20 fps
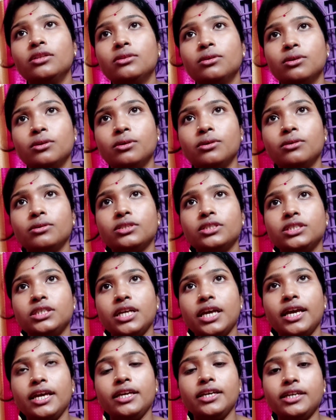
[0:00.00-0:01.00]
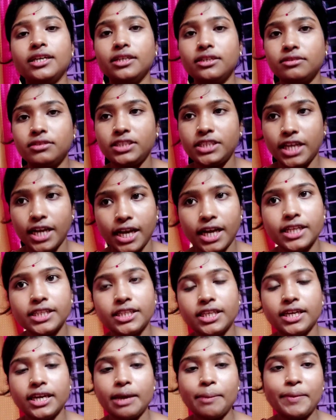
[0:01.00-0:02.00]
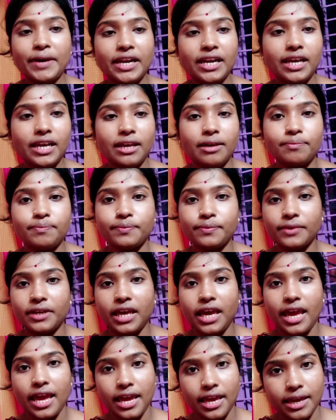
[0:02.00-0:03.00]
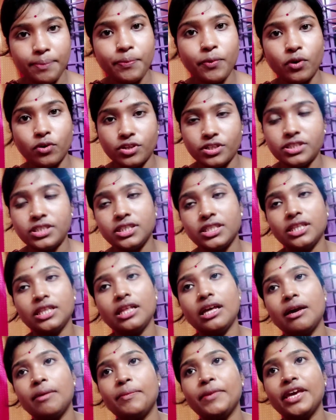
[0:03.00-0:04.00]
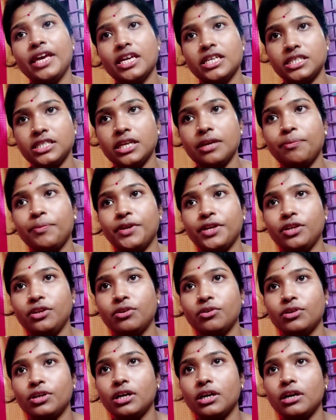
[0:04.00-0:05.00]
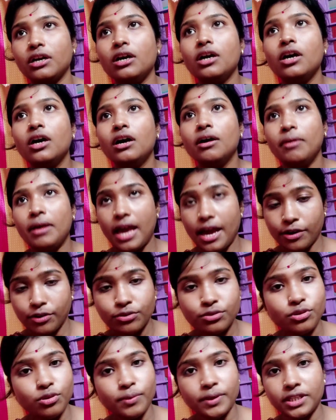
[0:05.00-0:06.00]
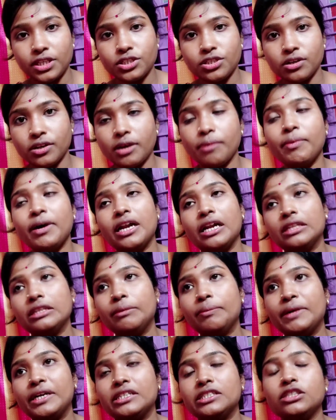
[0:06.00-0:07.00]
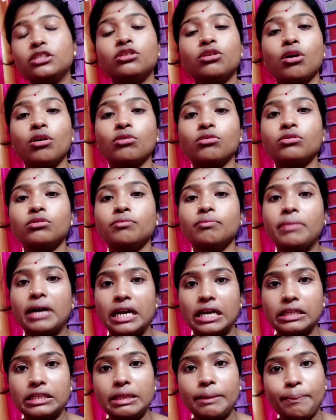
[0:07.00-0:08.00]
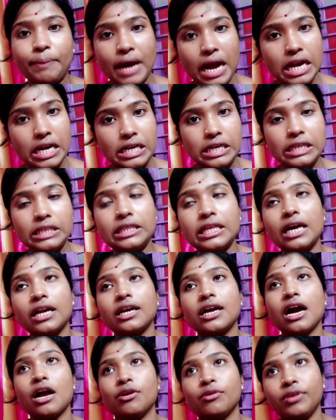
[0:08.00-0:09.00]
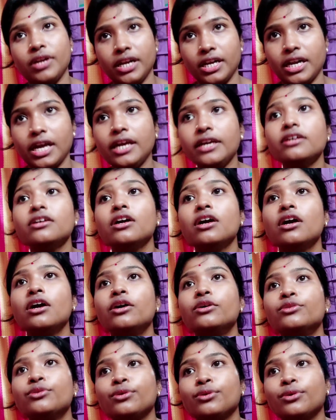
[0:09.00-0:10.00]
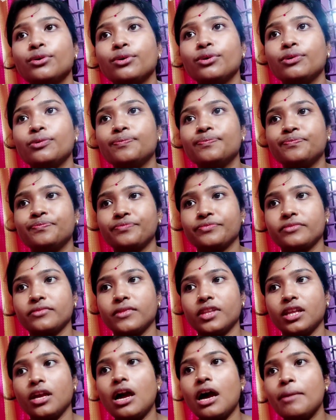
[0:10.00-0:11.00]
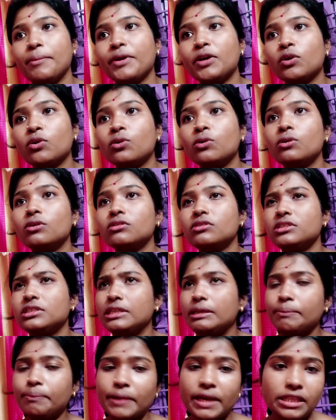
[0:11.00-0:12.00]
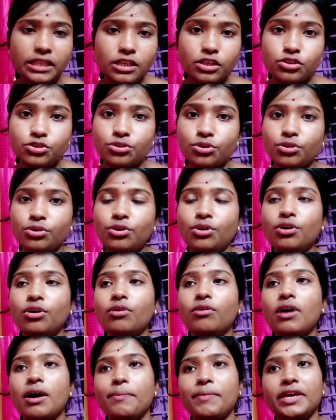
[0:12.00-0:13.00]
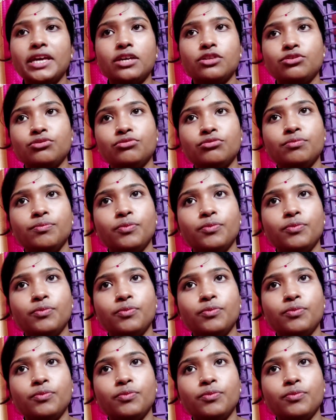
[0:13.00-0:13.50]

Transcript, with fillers: তো সেই সেখান থেকে মানে এই পরিস্থিতিতে আমি এসে ভিডিওটা এখন তোমাদের সঙ্গে বানাতে পারছি তখন বানাতে পারিনি তার কারণ এটাই তো আমি কোনো সিম্প্যাথির জন্য আমি কিছু